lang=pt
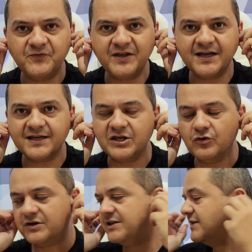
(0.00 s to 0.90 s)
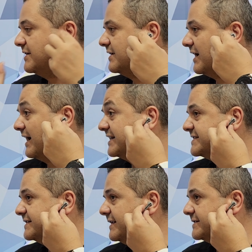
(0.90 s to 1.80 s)
ele fica aqui, ó, e a
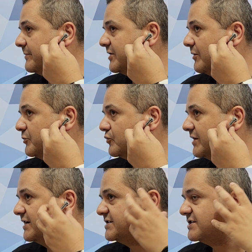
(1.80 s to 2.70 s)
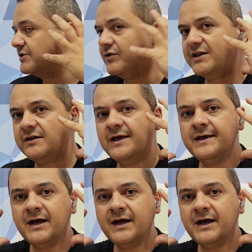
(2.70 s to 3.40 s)
haste dele também não é muito grande, então ele